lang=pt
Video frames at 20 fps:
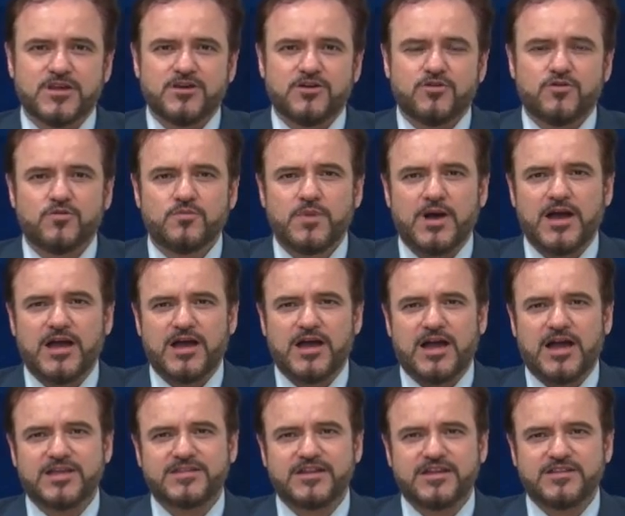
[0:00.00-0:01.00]
uma
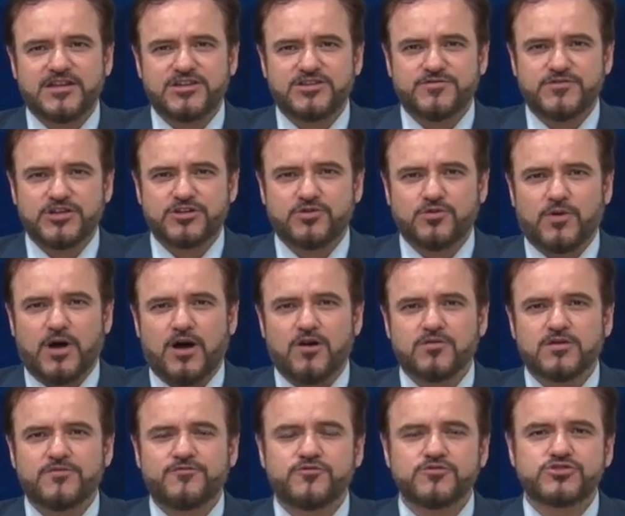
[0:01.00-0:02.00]
atendente virtual
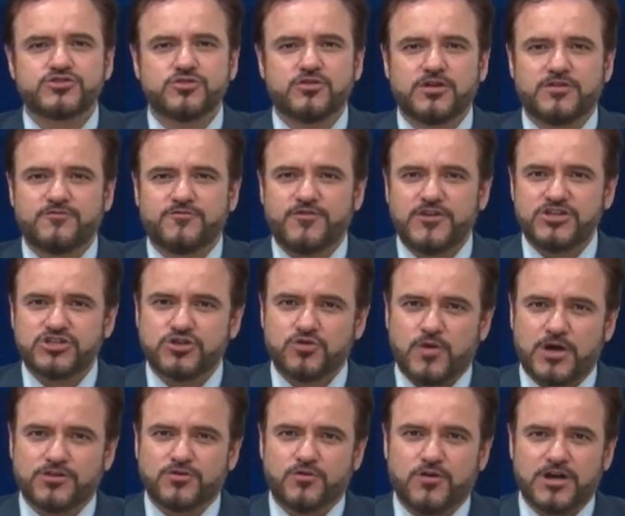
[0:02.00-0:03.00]
que funciona
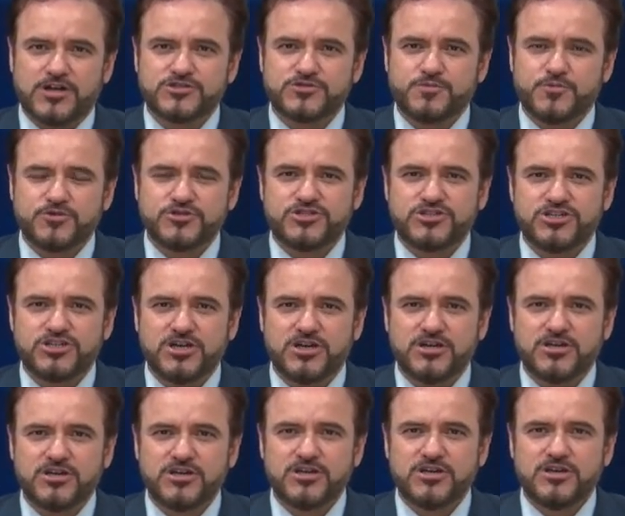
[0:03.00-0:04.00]
24 horas por
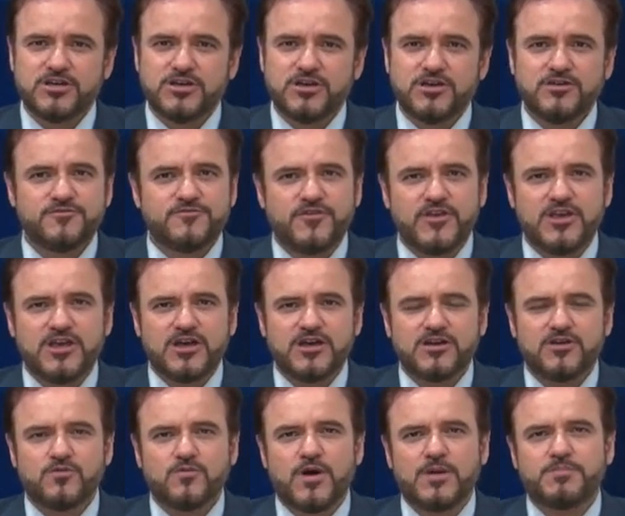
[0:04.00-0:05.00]
dia via
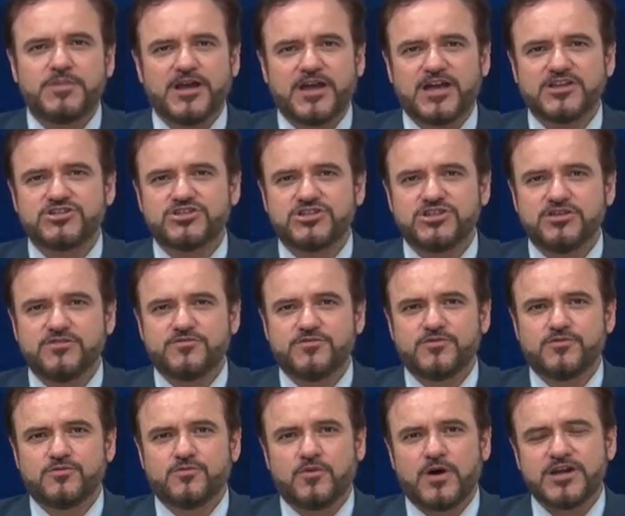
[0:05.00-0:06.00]
o
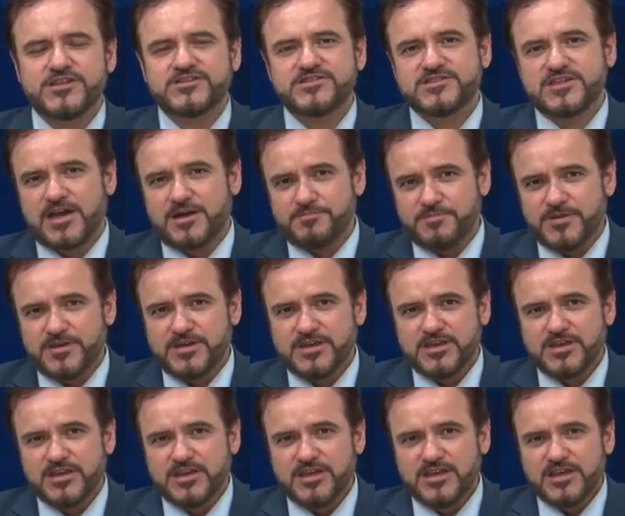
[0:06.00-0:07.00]
aplicativo WhatsApp.
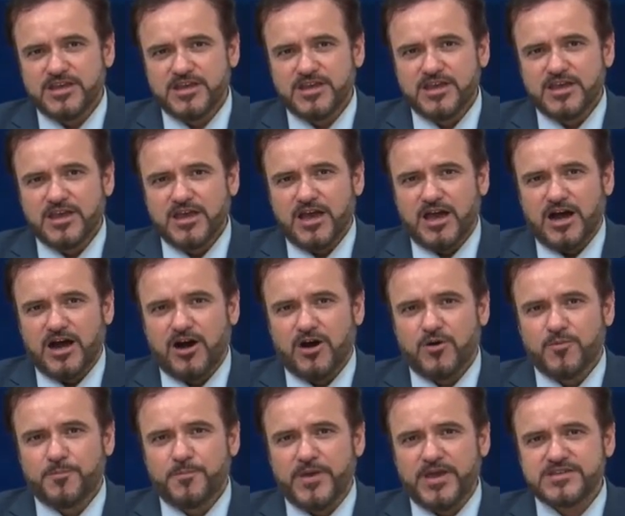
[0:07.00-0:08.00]
Ao
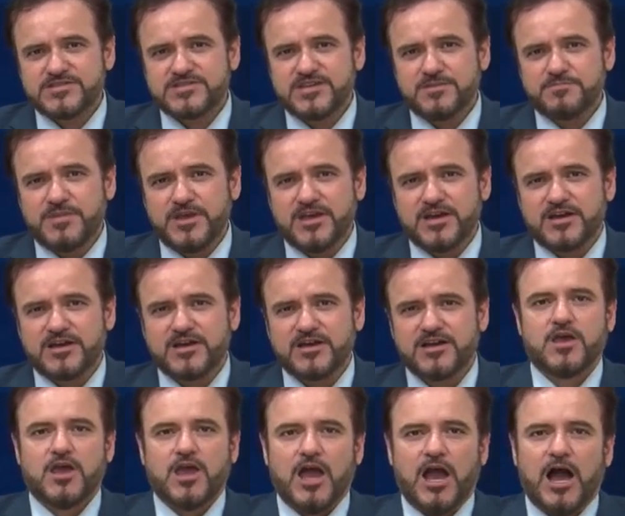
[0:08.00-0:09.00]
perceber,
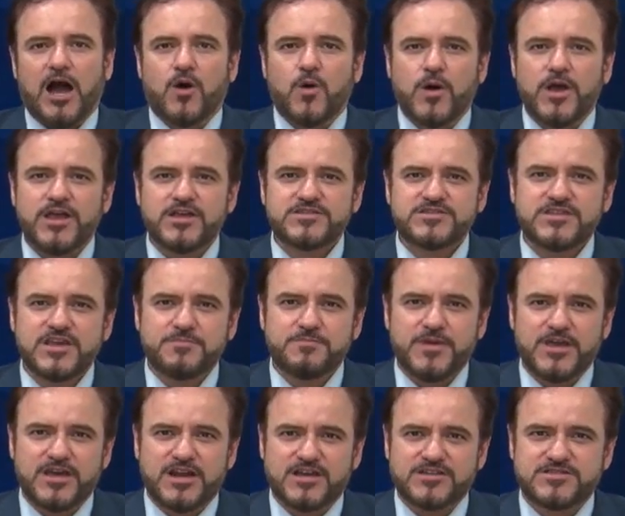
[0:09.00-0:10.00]
ao
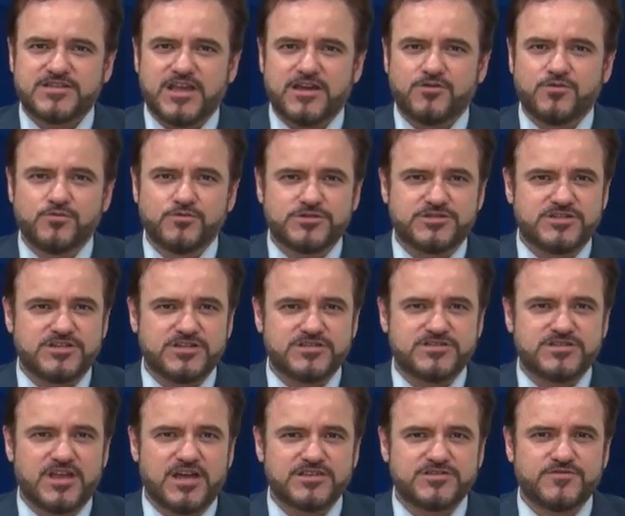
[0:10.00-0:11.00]
receber as denúncias
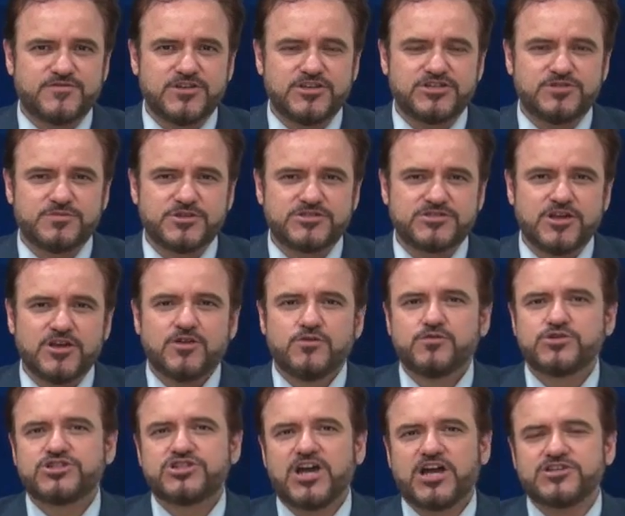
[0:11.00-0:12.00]
das vítimas, o
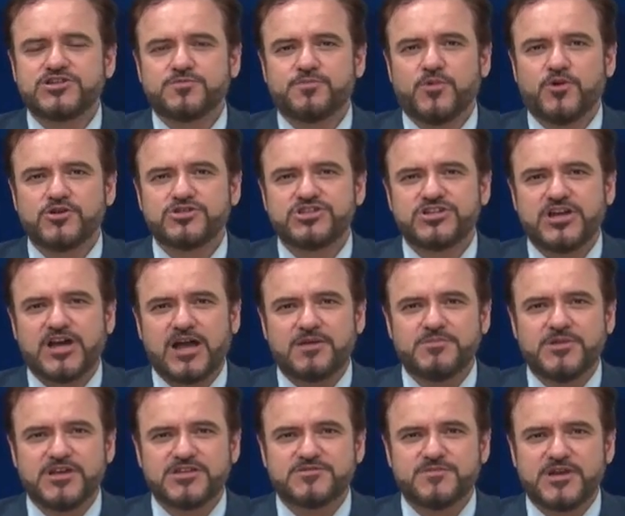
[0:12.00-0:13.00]
chatbot
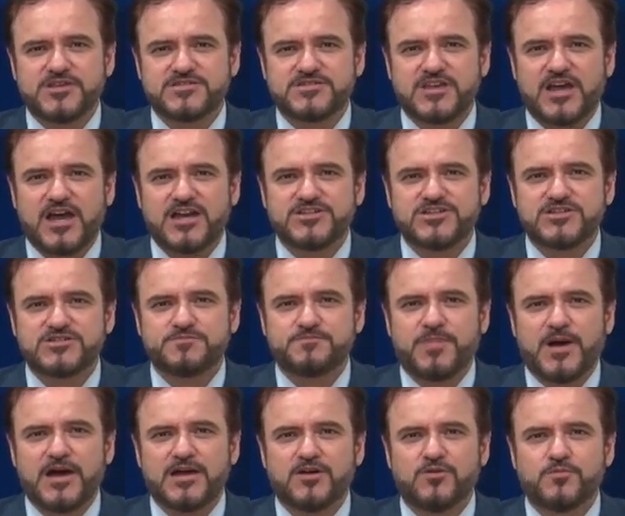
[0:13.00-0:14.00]
caminha as mensagens
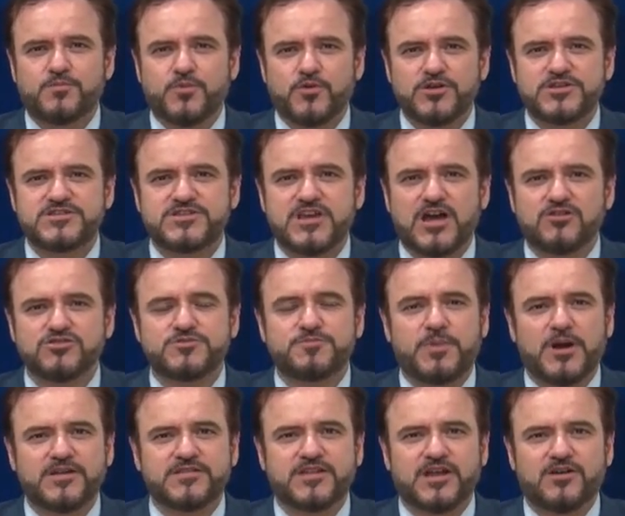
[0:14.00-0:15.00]
para um policial de
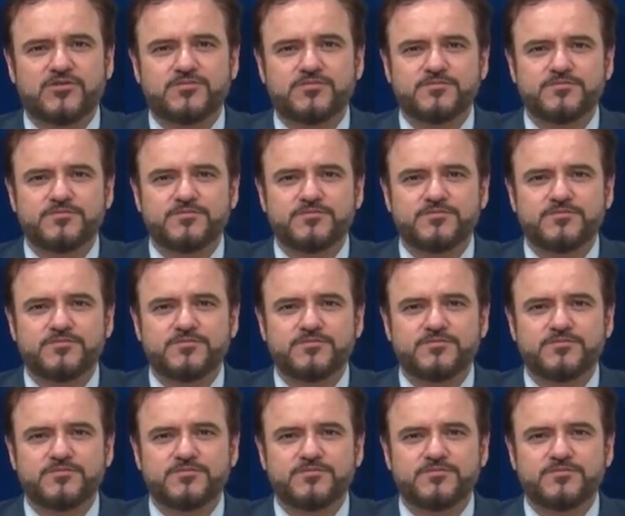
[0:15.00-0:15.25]
plantão.